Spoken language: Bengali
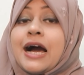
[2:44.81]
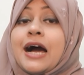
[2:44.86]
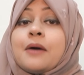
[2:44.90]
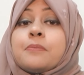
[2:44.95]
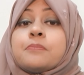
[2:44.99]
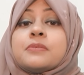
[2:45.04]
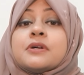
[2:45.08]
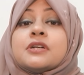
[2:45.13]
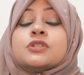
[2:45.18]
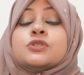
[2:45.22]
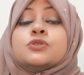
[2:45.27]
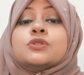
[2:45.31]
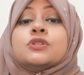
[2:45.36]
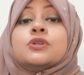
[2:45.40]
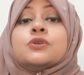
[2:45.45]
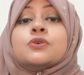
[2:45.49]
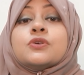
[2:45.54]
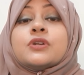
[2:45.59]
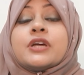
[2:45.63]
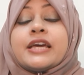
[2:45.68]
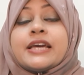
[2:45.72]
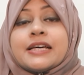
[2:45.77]
আপনার যদি
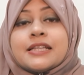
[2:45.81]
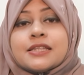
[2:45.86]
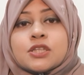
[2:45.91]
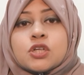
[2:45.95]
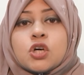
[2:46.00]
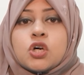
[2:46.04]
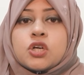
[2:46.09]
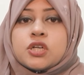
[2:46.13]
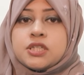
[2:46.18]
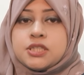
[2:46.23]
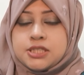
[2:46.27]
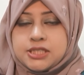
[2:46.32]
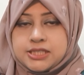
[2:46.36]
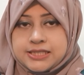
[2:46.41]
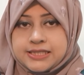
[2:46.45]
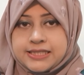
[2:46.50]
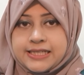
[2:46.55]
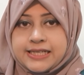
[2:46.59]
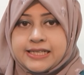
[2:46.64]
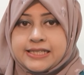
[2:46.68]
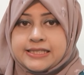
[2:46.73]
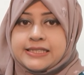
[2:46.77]
কোনো হেলথ কন্ডিশন
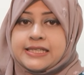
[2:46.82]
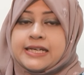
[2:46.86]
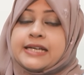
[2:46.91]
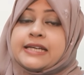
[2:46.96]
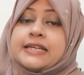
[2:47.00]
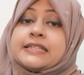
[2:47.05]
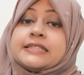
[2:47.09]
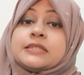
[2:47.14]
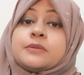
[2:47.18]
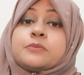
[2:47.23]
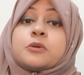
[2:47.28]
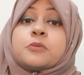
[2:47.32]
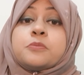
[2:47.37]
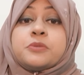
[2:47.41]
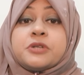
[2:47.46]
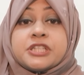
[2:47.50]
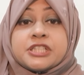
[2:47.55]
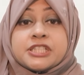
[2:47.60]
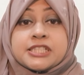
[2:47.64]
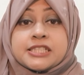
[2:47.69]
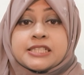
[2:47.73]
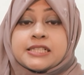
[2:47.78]
থেকে থাকে যেমন
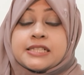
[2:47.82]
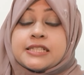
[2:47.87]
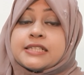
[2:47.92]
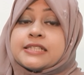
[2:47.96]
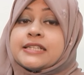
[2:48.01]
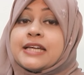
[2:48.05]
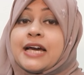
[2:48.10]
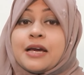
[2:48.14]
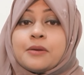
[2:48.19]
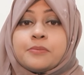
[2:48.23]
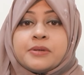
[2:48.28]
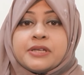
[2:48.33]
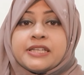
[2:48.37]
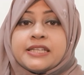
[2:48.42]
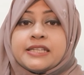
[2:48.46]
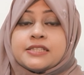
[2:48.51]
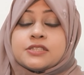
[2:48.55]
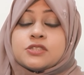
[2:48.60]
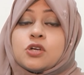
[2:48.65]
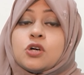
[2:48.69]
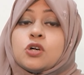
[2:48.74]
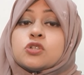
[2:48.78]
প্রেশার
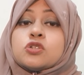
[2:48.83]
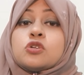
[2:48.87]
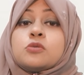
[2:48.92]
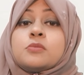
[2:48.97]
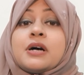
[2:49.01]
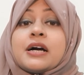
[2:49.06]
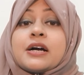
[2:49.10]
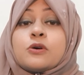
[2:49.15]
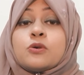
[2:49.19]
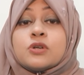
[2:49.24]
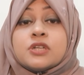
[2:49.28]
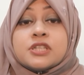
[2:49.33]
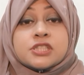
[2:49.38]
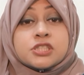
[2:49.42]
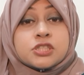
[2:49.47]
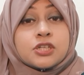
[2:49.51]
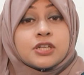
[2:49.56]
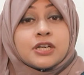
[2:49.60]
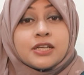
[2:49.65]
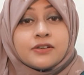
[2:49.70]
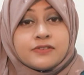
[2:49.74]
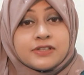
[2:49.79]
ডায়াবেটিস অথবা
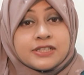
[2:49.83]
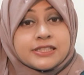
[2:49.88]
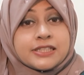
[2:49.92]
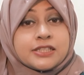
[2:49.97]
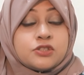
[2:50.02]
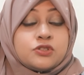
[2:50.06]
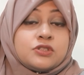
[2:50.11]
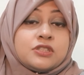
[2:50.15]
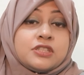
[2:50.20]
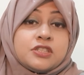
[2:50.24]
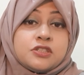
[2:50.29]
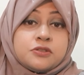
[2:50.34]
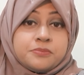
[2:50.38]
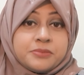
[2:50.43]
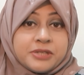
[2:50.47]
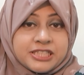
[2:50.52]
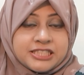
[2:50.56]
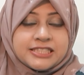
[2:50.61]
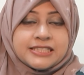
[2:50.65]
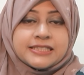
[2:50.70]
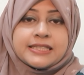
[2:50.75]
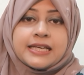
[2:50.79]
কোলেস্ট্রল লেভেলটা যদি একটু
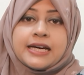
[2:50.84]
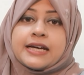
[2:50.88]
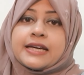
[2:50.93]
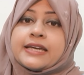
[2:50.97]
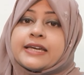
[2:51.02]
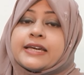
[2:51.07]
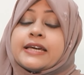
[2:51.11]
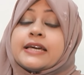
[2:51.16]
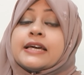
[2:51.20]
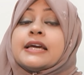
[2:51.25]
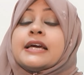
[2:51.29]
বেশি থাকে